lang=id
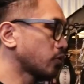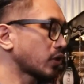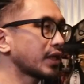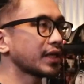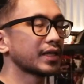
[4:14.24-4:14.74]

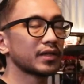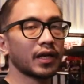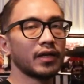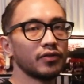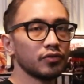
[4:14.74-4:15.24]
Mungkin lagi
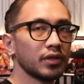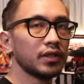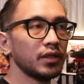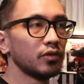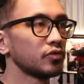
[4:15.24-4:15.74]
ngetren juga
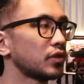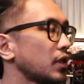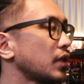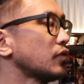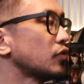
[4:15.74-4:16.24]
di
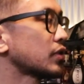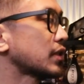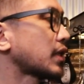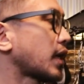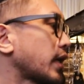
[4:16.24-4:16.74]
industri tinju
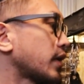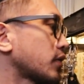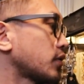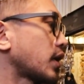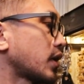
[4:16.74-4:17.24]
sansak hmm. air
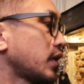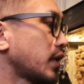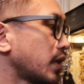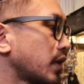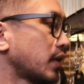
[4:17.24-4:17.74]
tuh karena
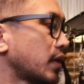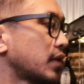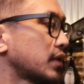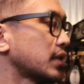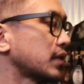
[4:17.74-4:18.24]
dia
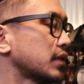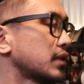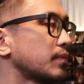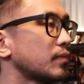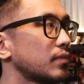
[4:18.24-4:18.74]

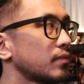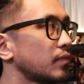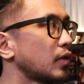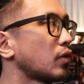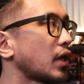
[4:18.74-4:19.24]
uh,
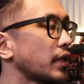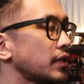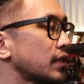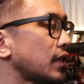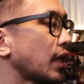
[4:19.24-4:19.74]
mengurangi
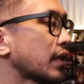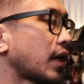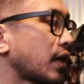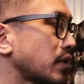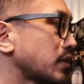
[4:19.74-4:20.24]
cedera
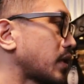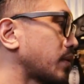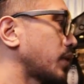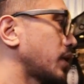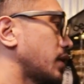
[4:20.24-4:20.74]
tangan
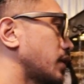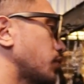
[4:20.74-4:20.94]
sama dia